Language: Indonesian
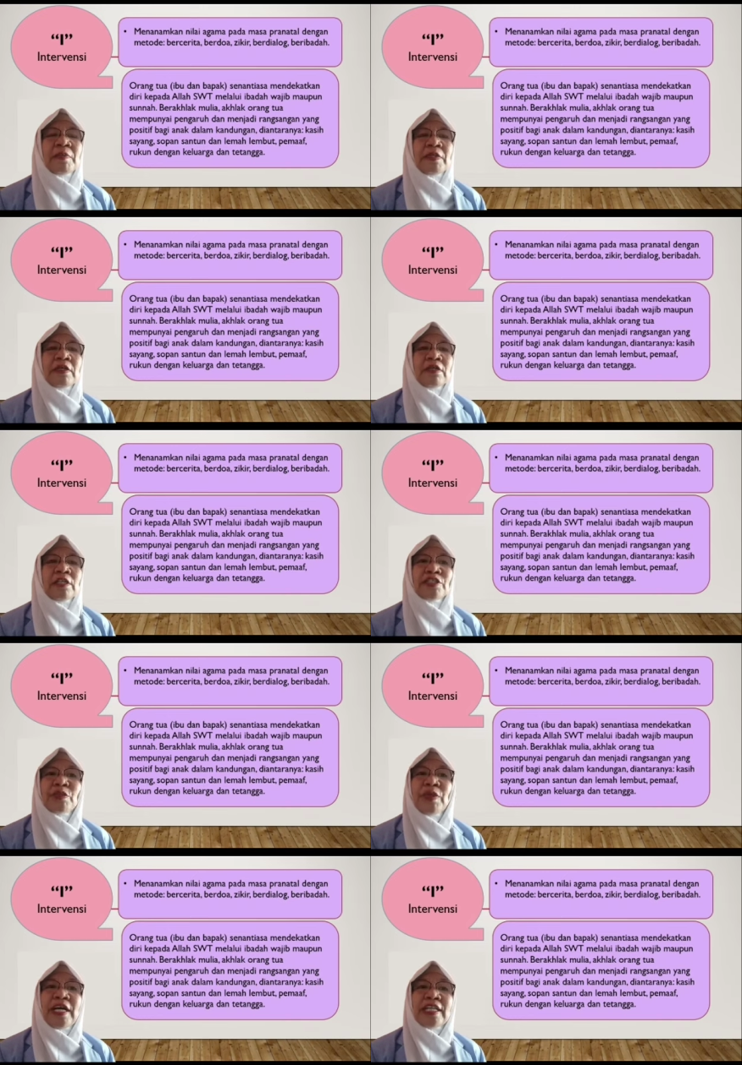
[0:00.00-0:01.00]
kepada Allah
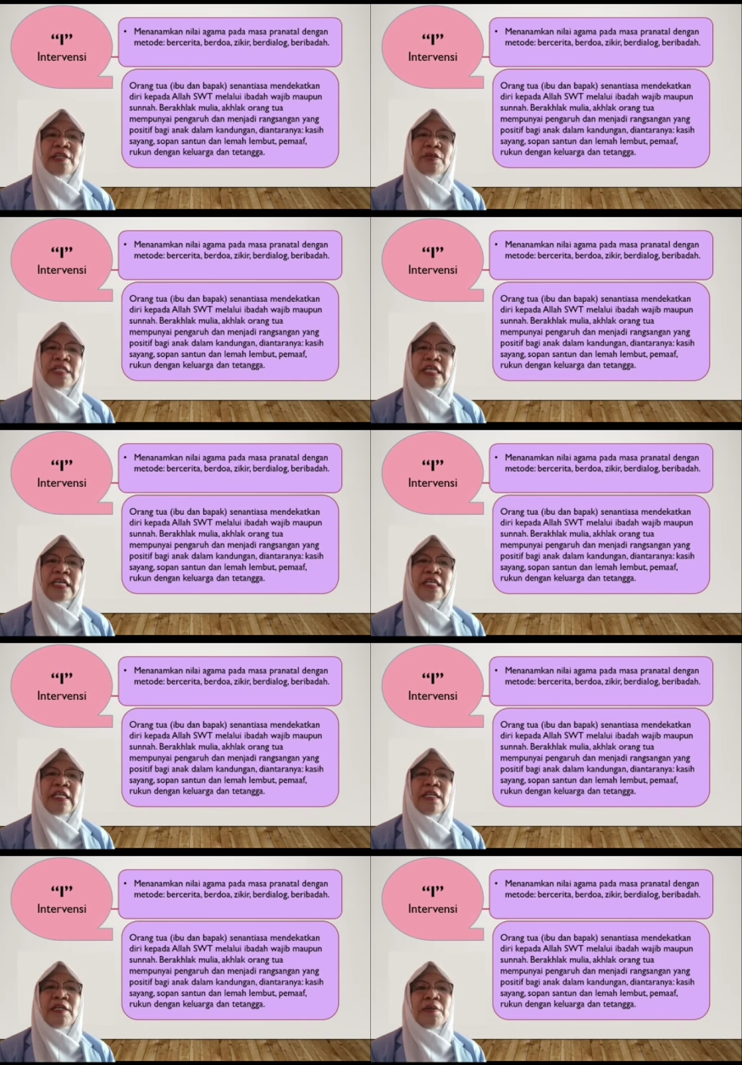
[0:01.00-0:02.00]
Subhanahu wa
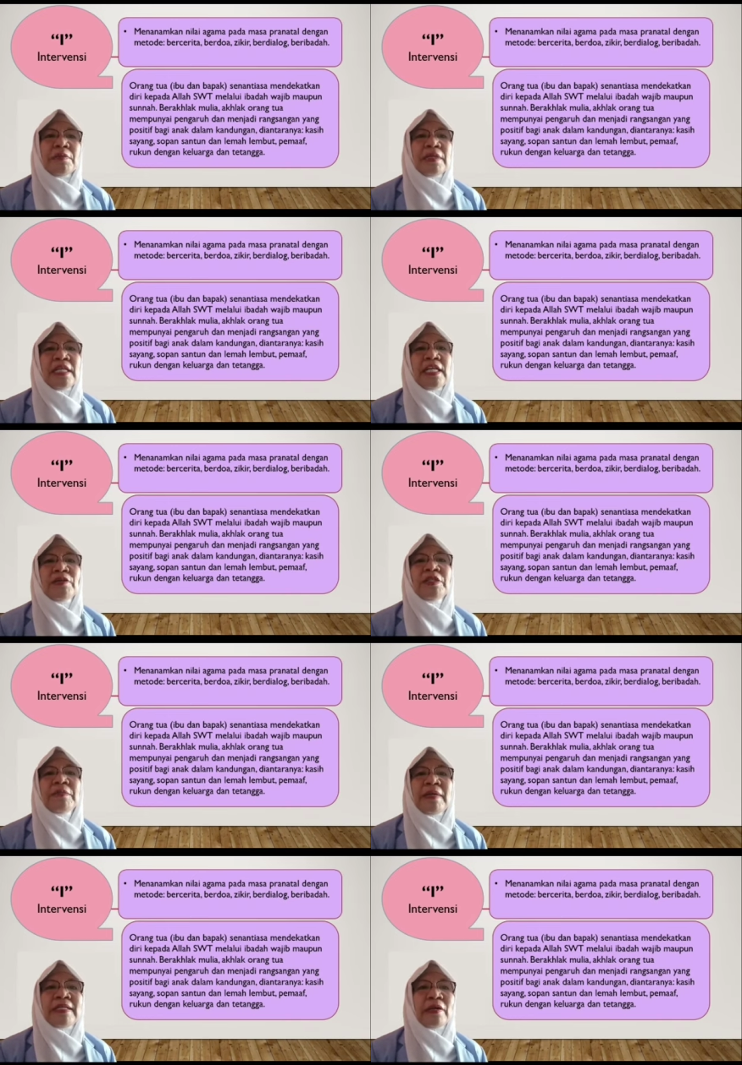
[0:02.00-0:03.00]
taala melalui
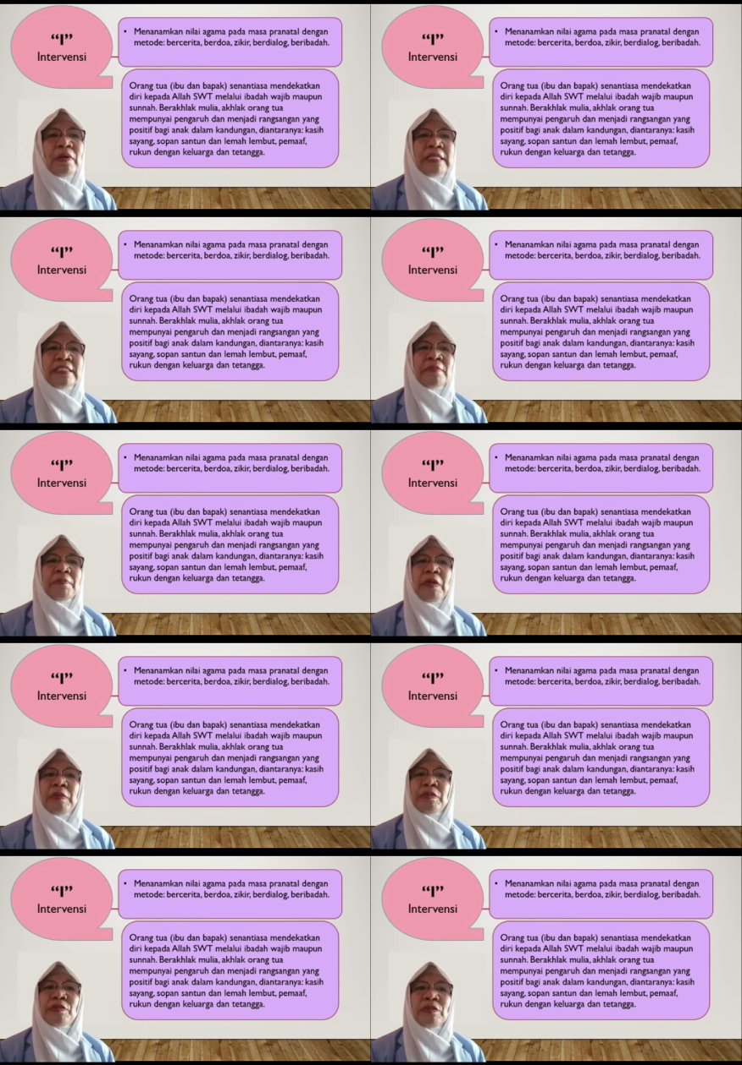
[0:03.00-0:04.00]
ibadah wajib
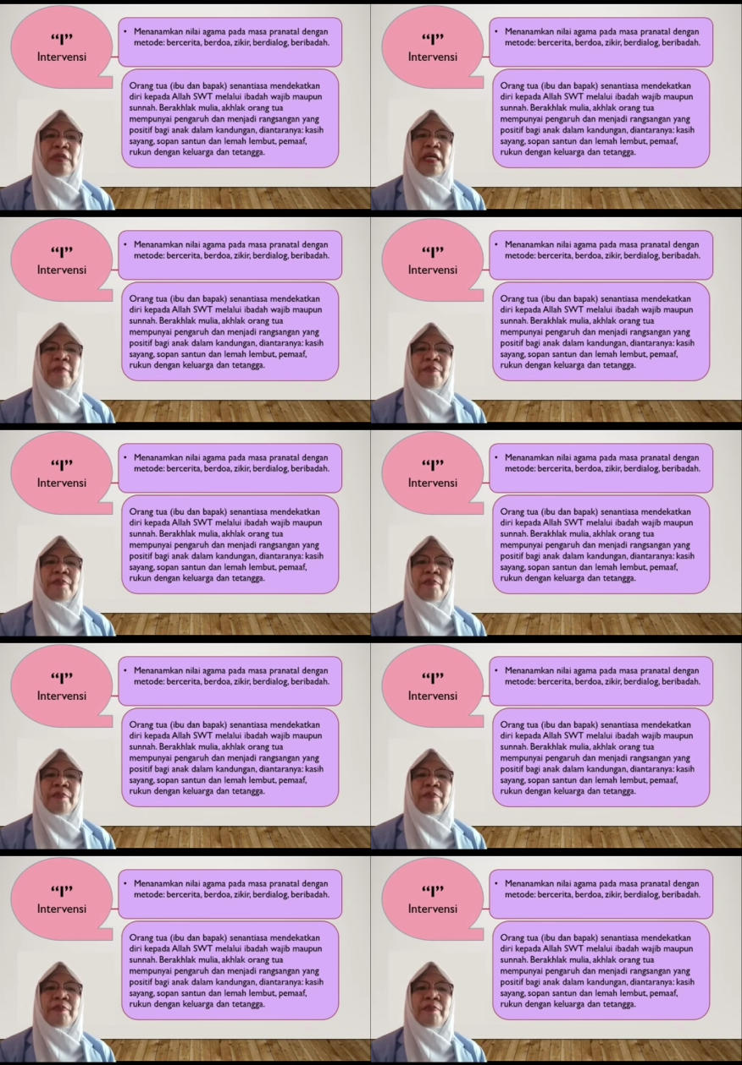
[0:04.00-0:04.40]
maupun sunnah.